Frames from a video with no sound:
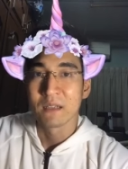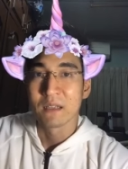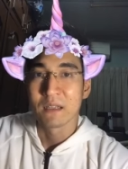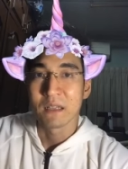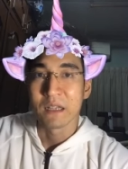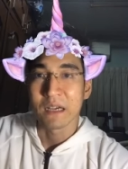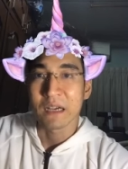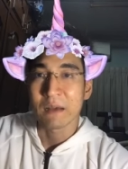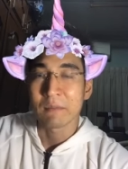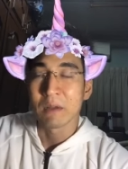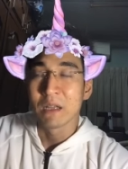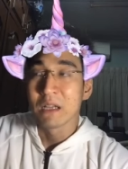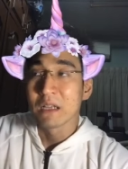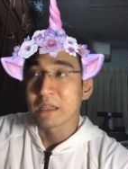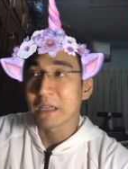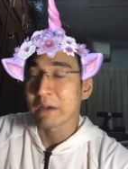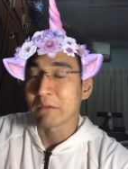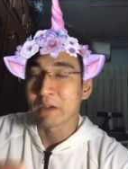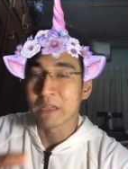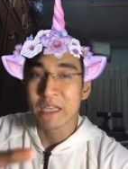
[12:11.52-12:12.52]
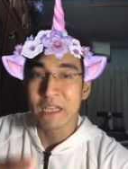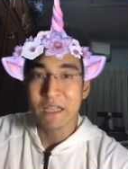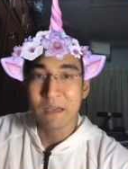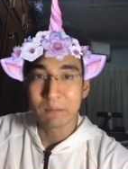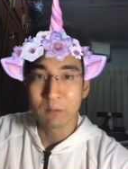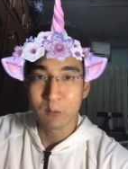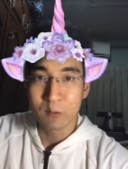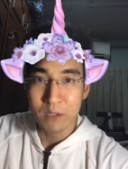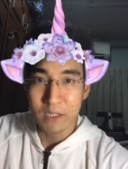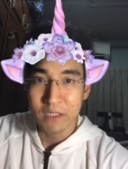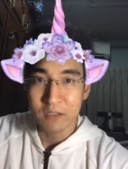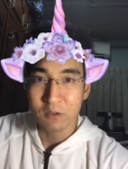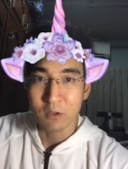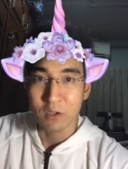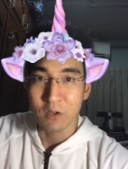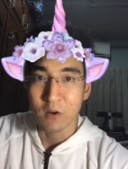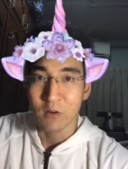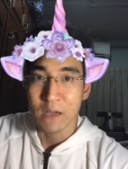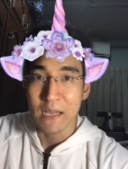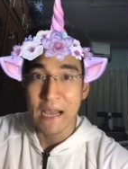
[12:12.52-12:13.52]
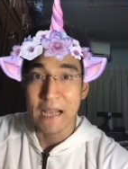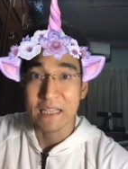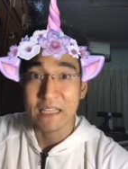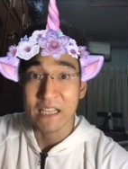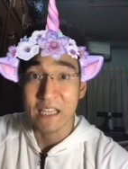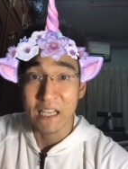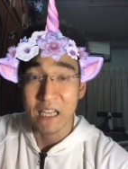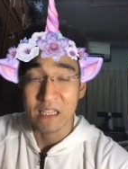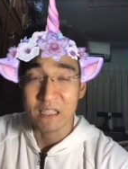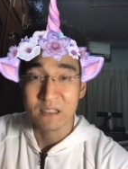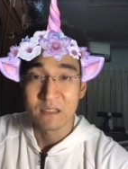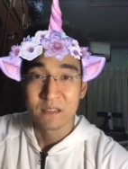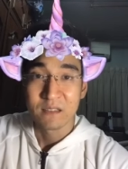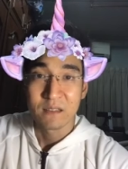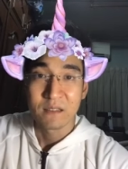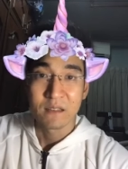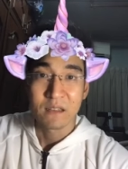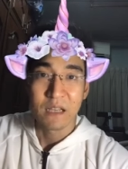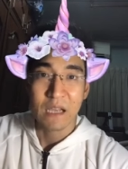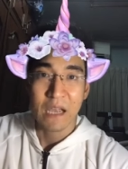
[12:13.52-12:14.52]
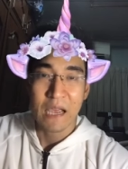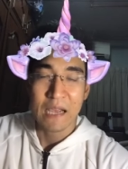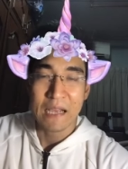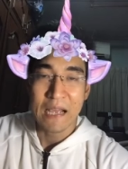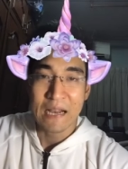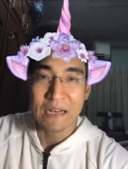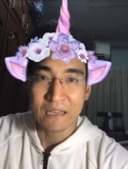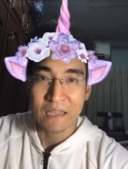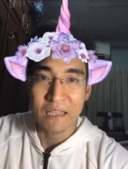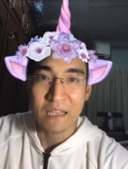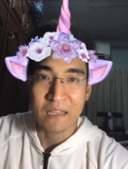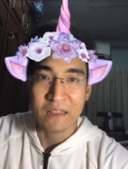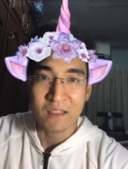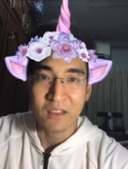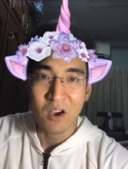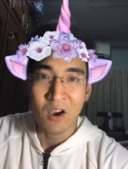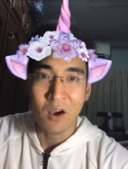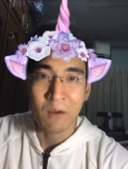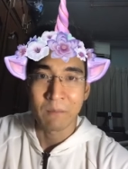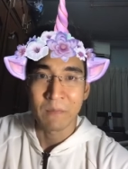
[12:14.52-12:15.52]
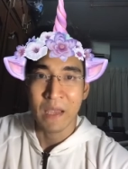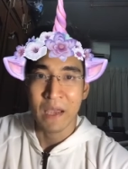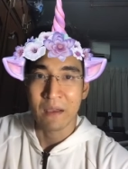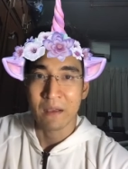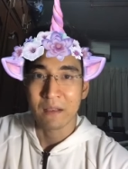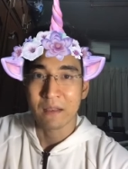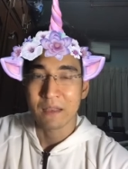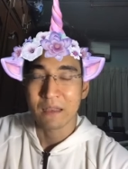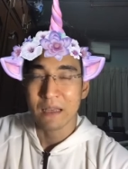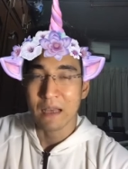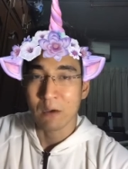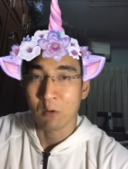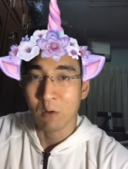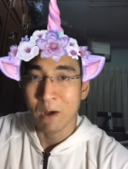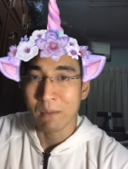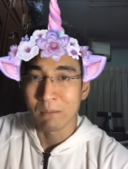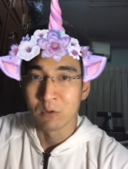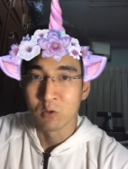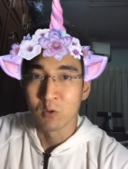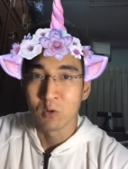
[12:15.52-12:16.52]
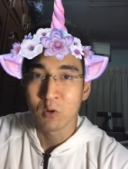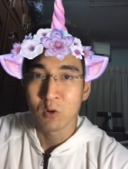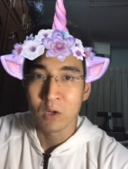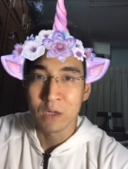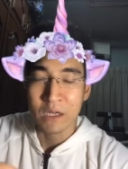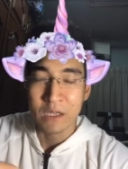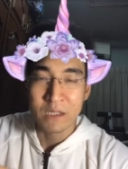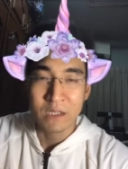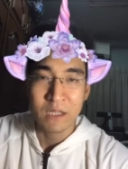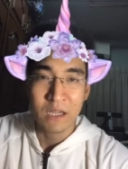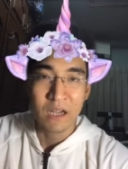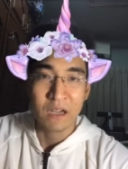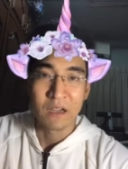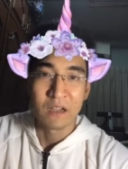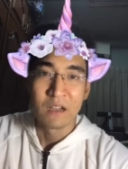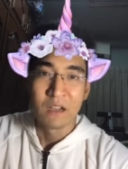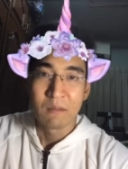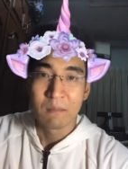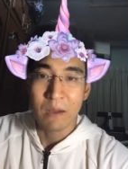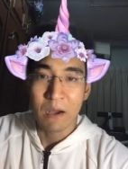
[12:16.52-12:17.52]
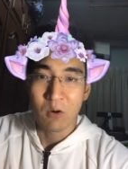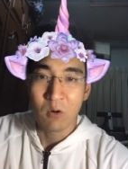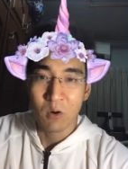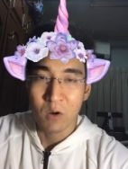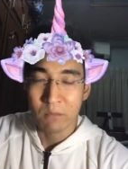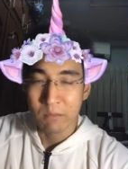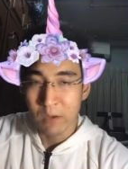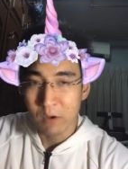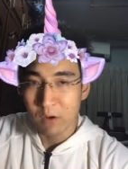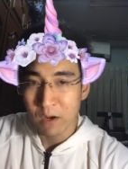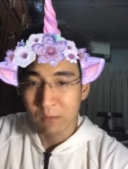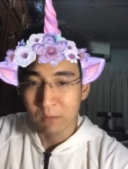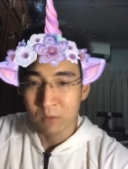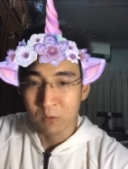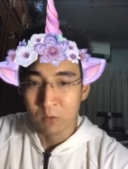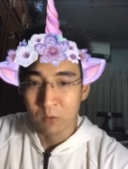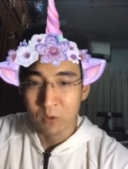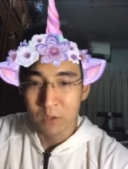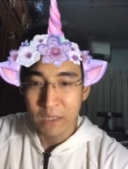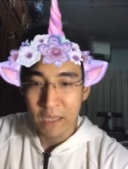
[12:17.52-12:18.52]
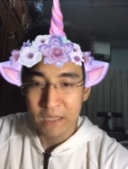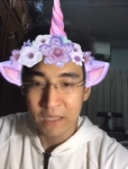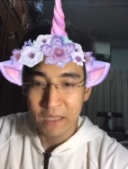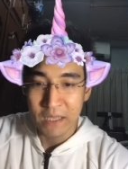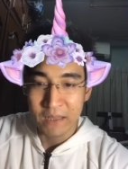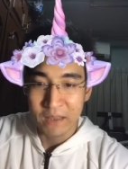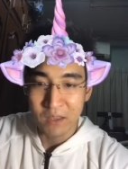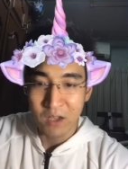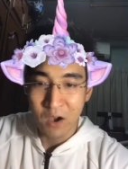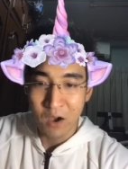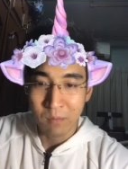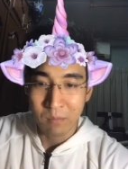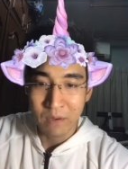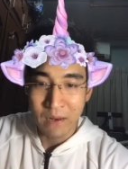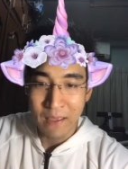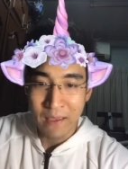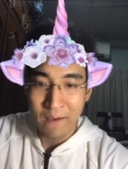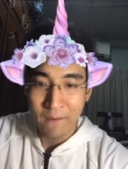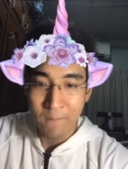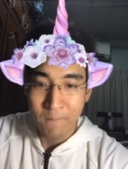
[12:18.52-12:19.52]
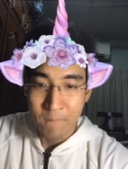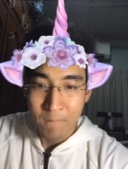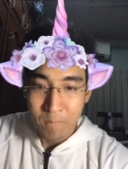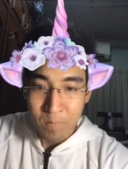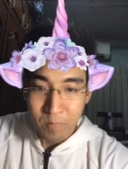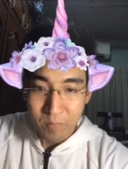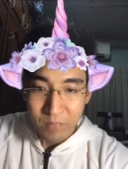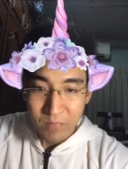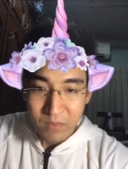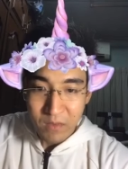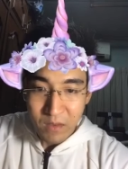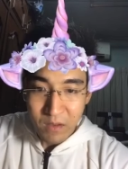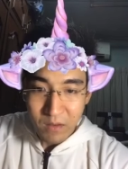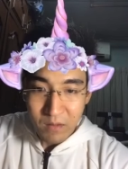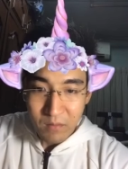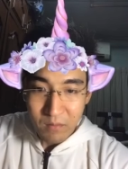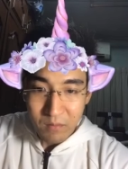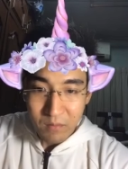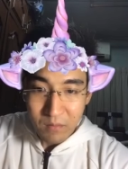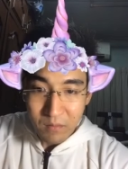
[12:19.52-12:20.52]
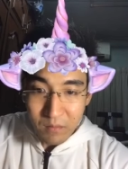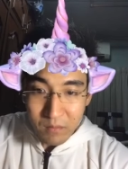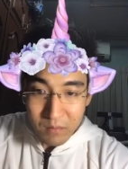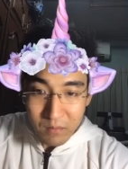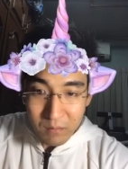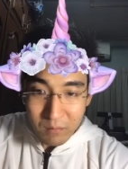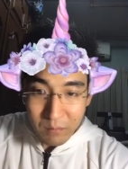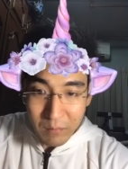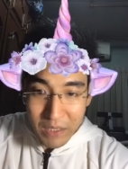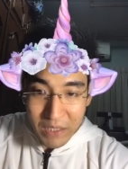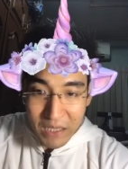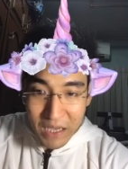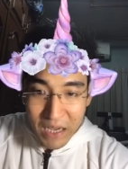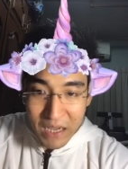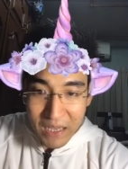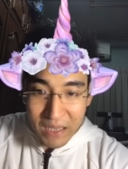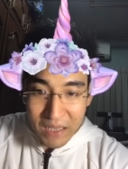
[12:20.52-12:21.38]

นะครับแต่วันนี้จะพูดในส่วนของการเขียนนะฮะการเขียนตอบเนี่ย กับความรู้คนละเรื่อง บางคนมีความรู้แต่เขียนตอบแล้ว ไม่ได้